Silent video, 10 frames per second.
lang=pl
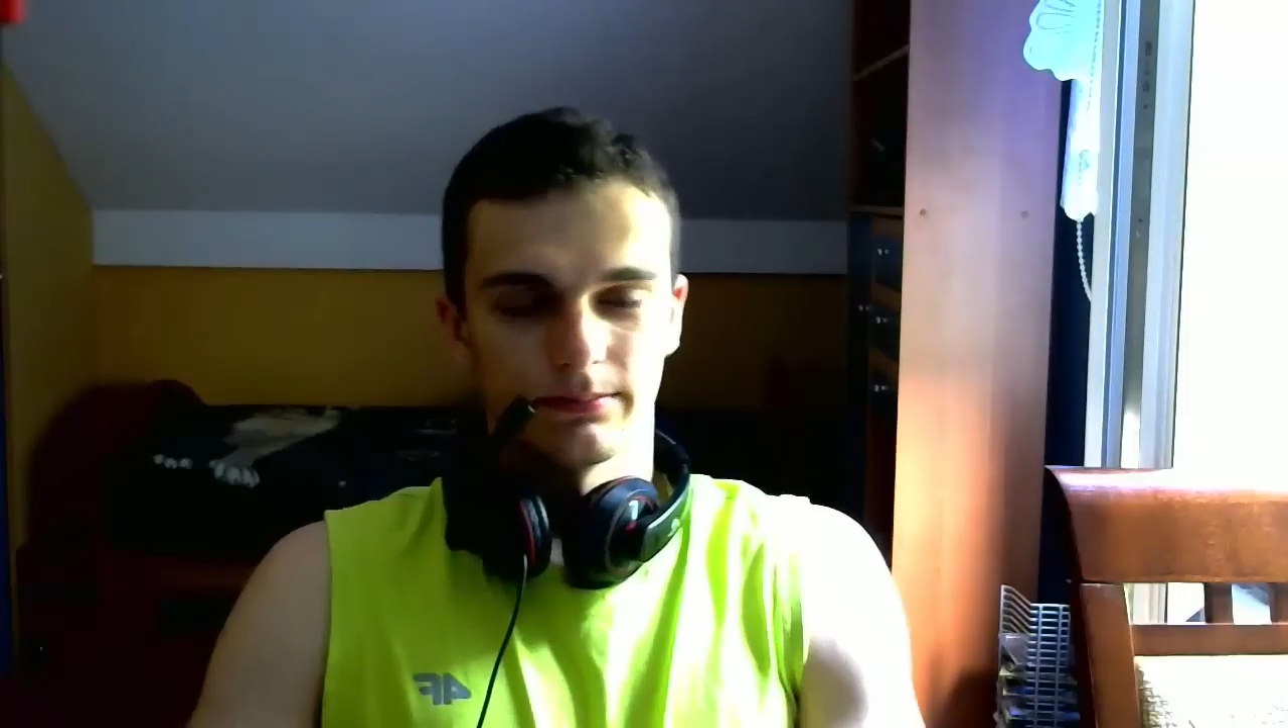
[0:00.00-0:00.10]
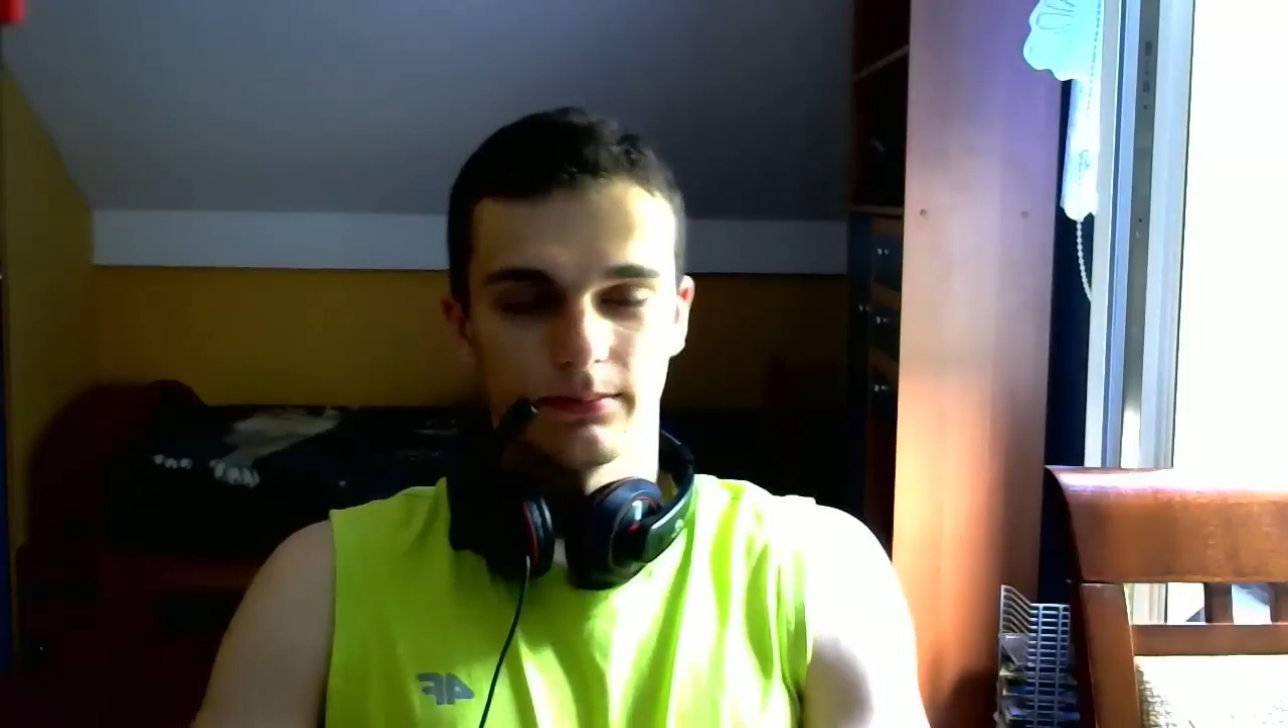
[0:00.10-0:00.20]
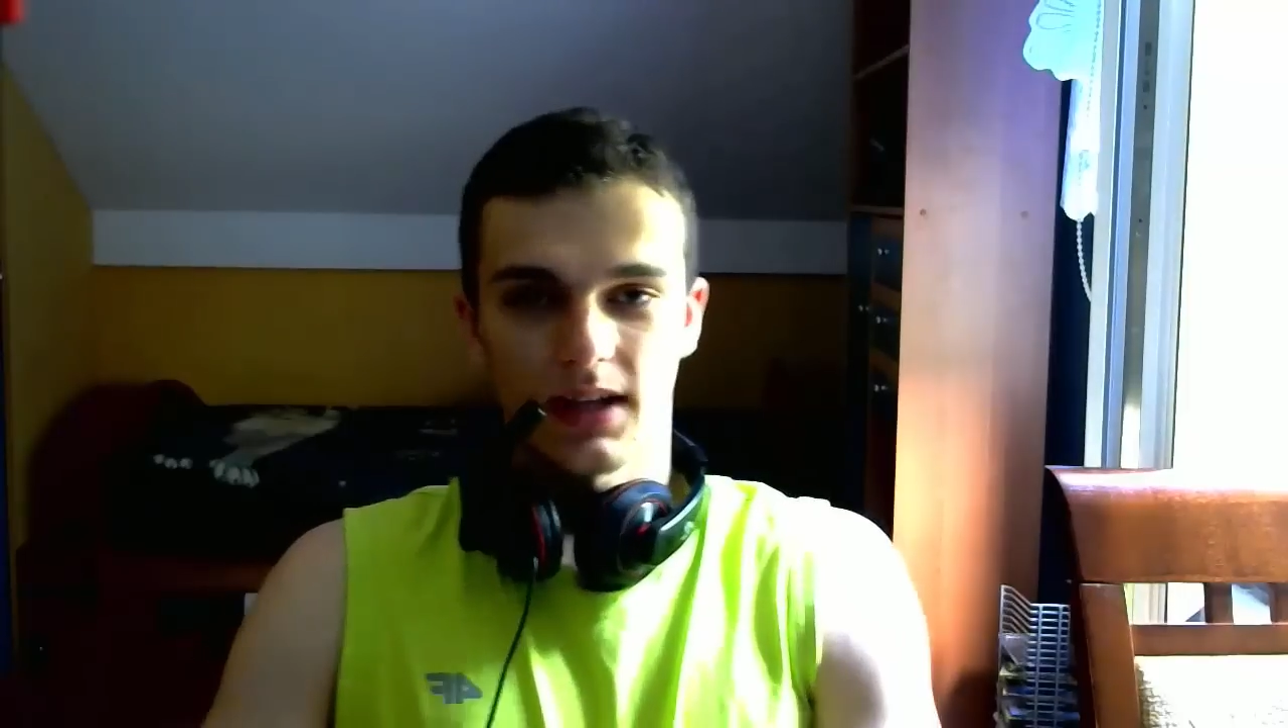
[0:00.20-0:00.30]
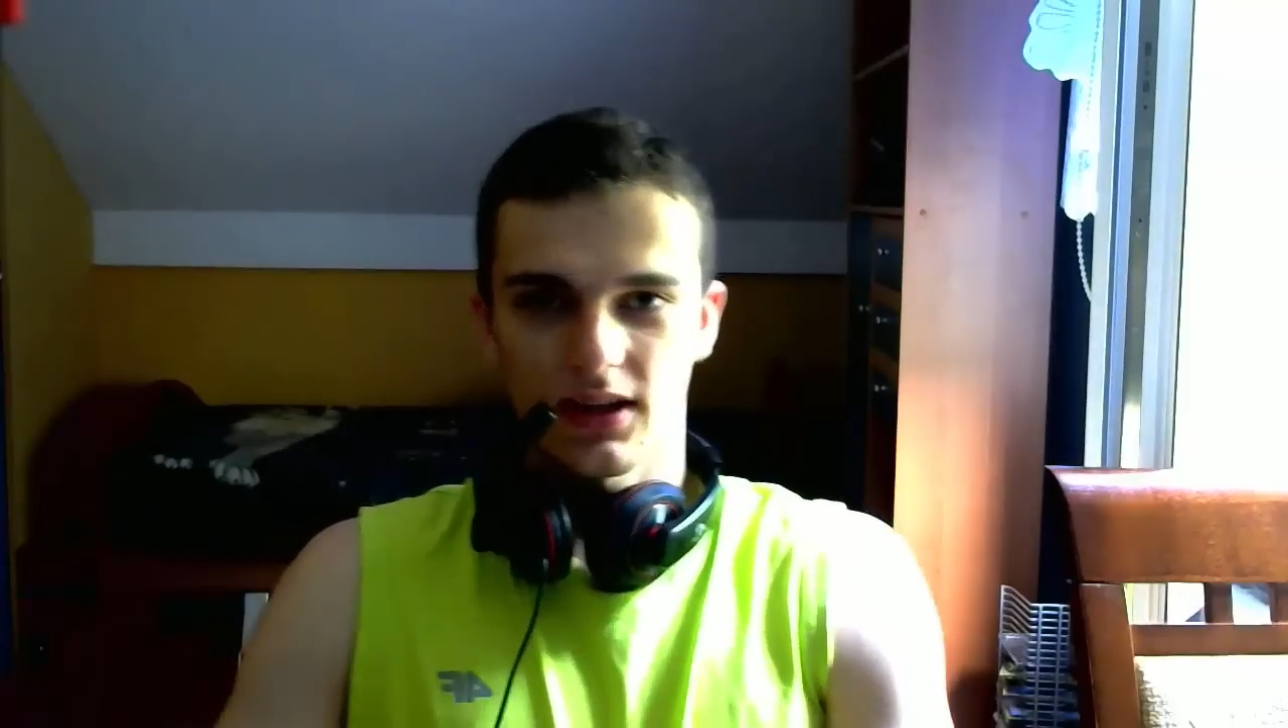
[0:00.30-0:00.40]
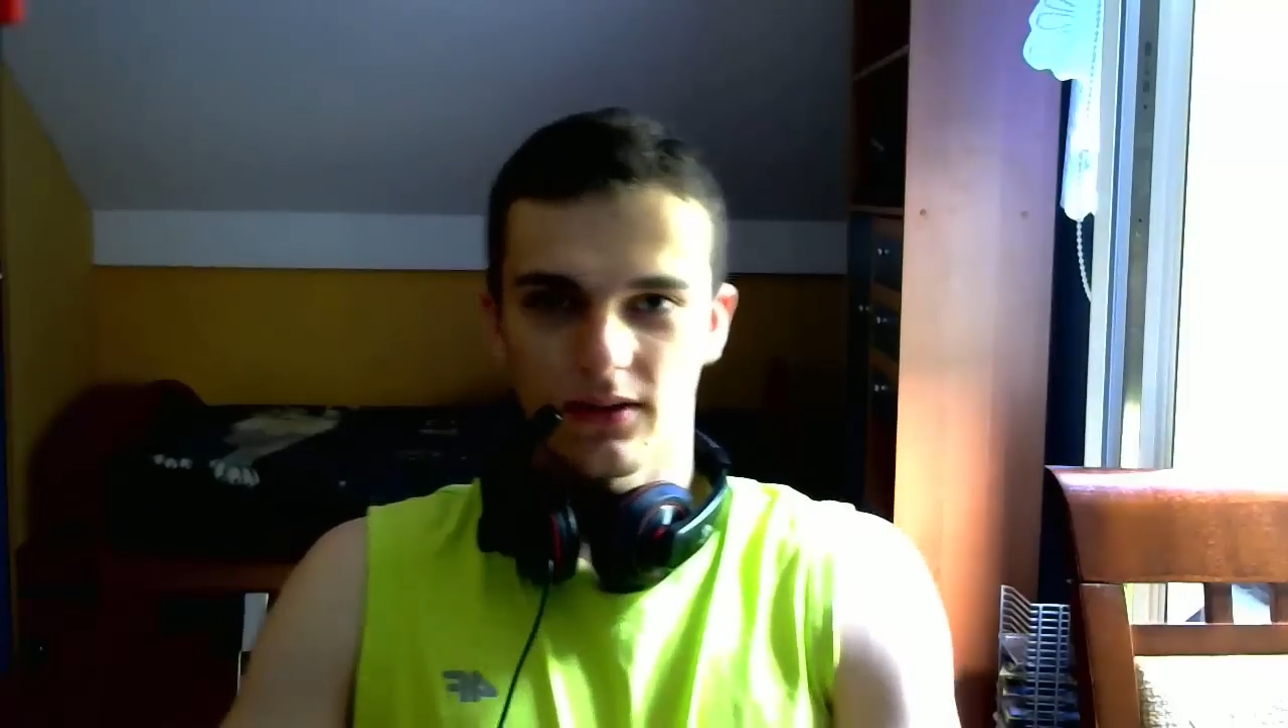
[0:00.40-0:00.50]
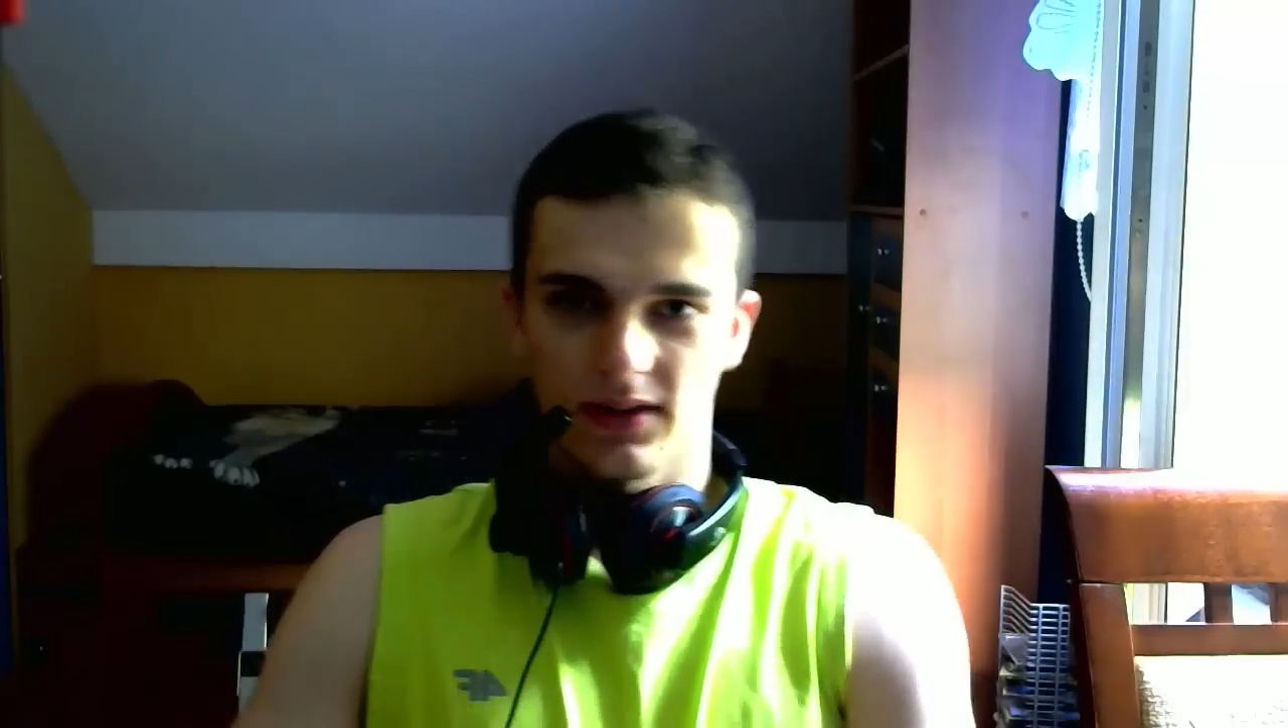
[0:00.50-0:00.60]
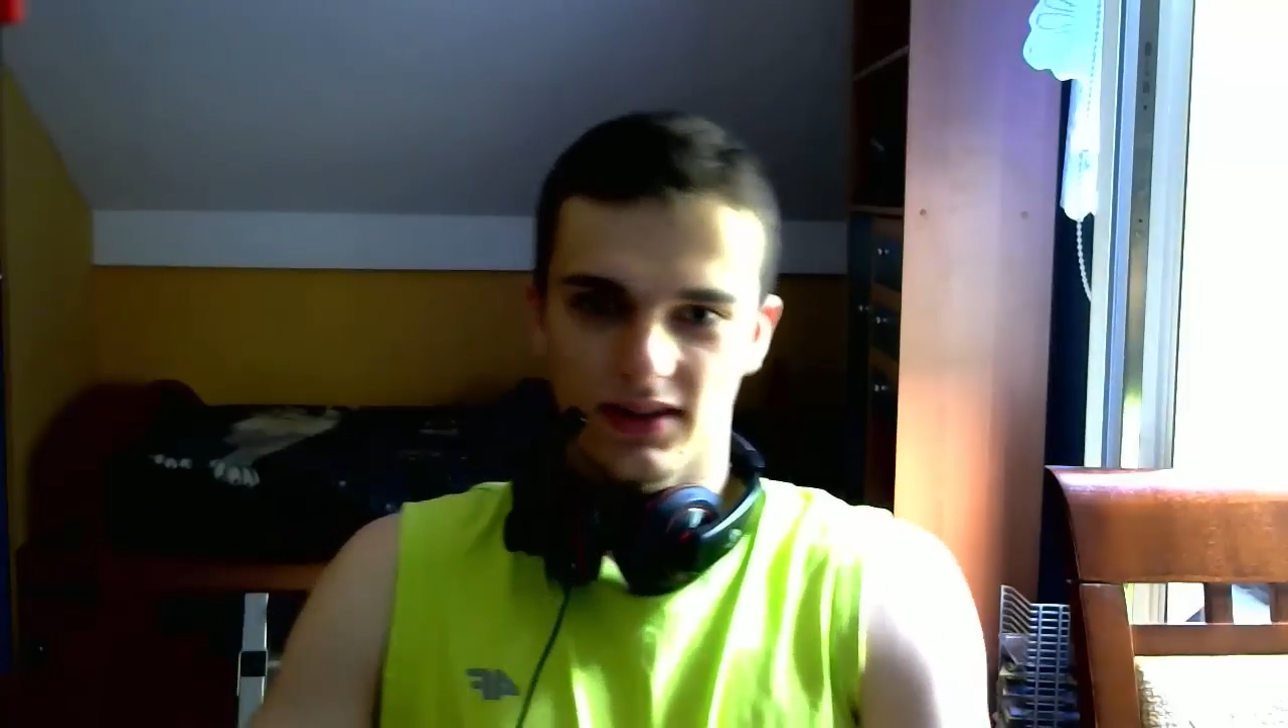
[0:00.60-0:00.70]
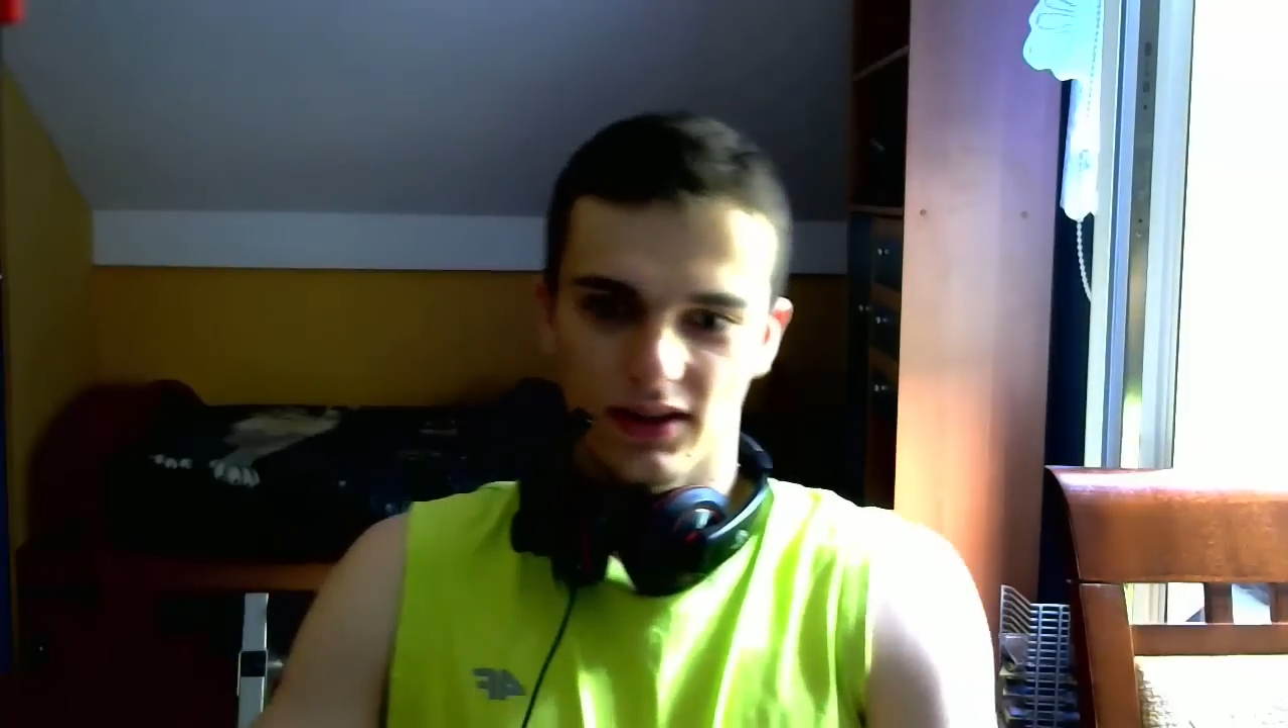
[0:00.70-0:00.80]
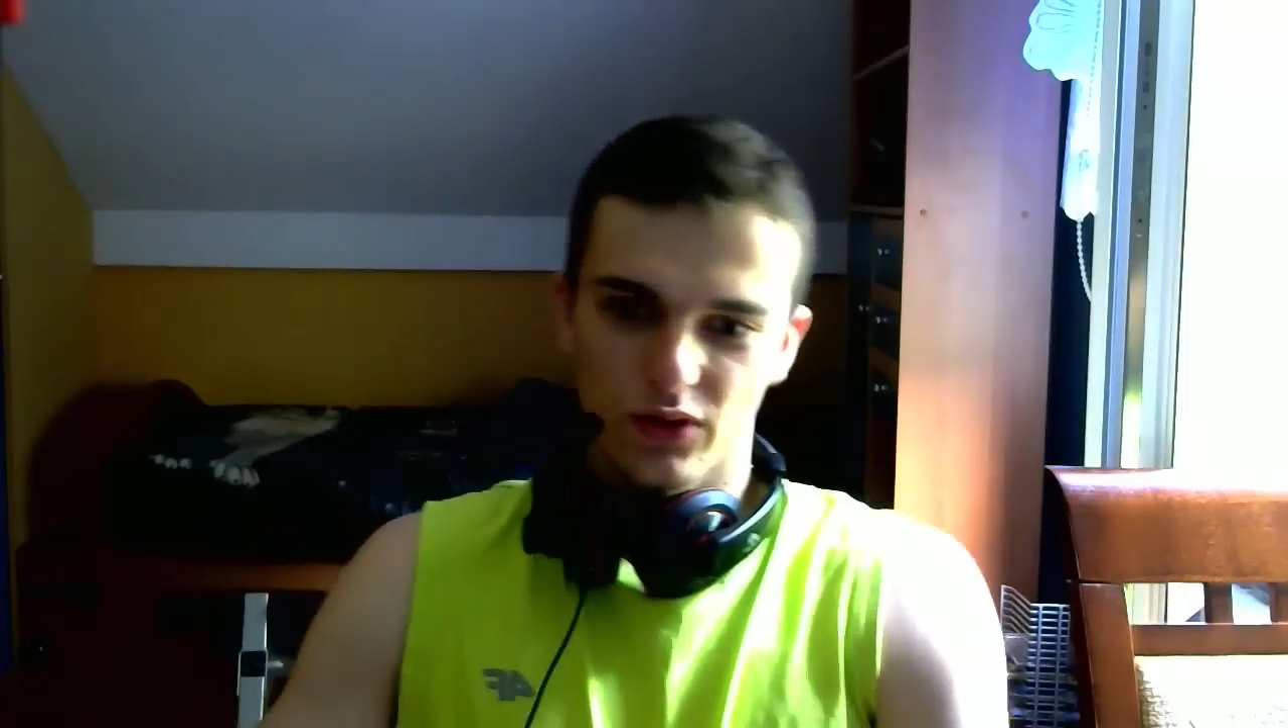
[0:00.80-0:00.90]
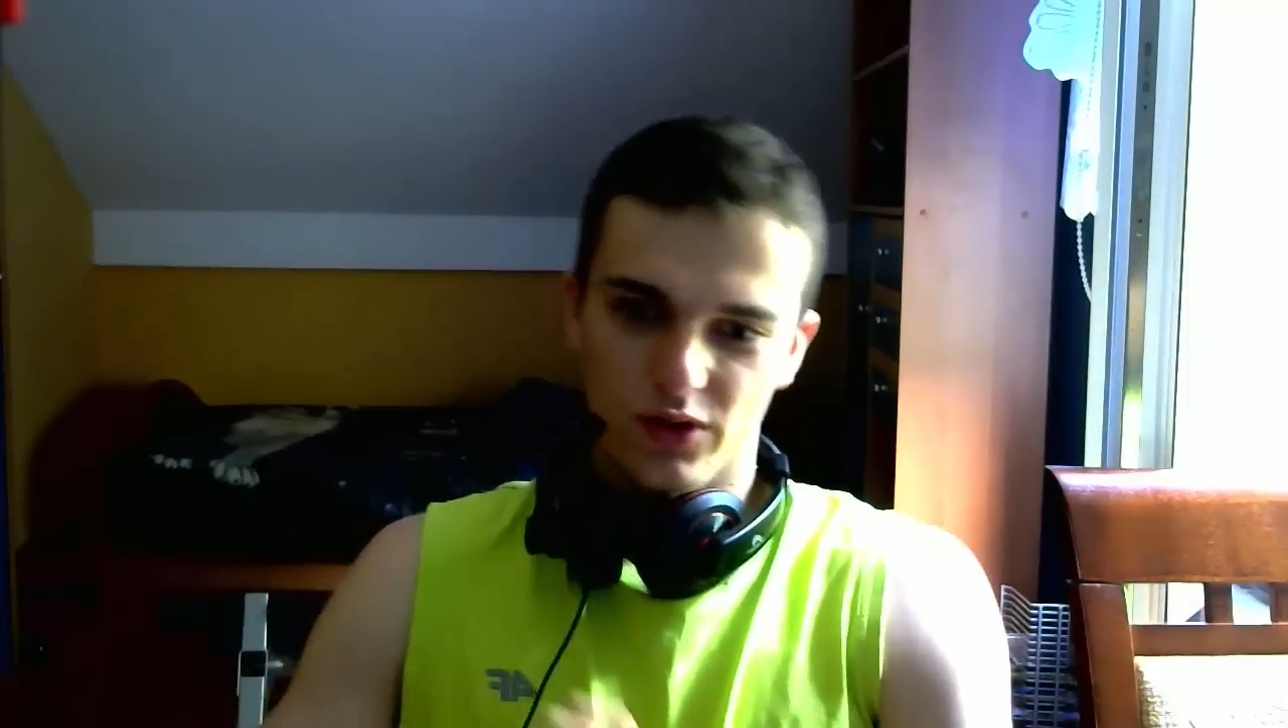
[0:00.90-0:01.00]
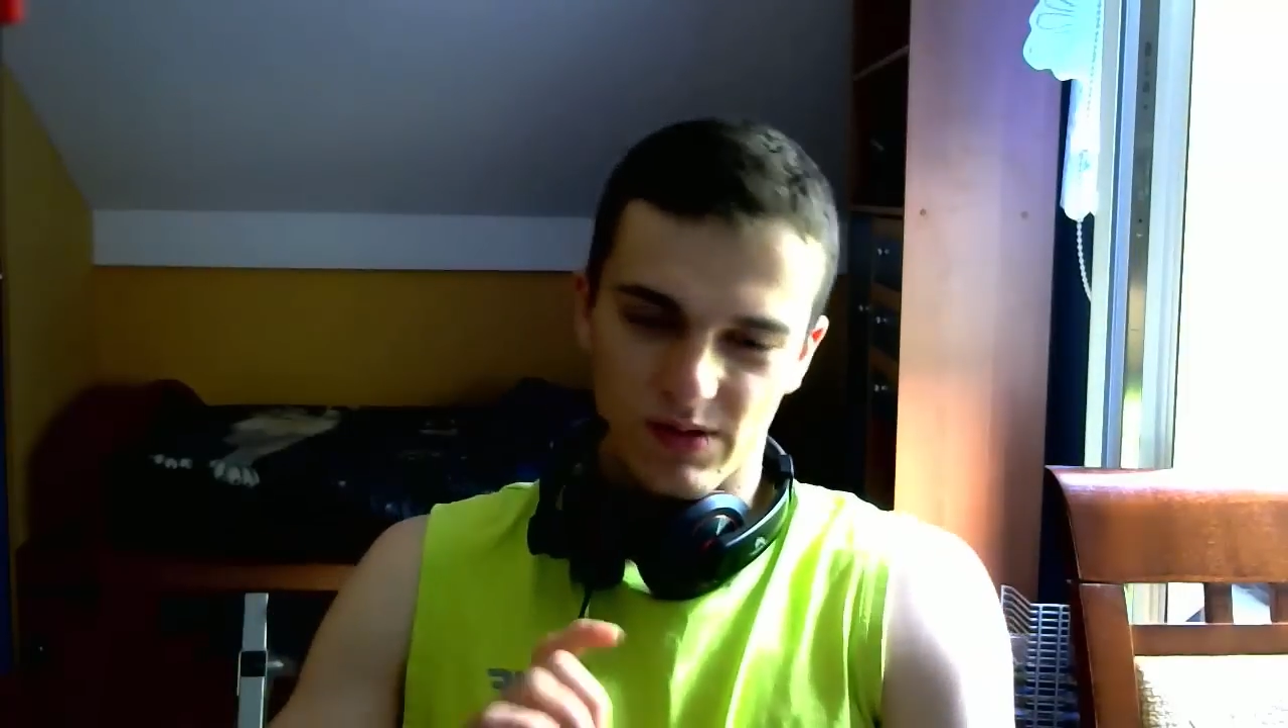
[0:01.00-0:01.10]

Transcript: mianowicie już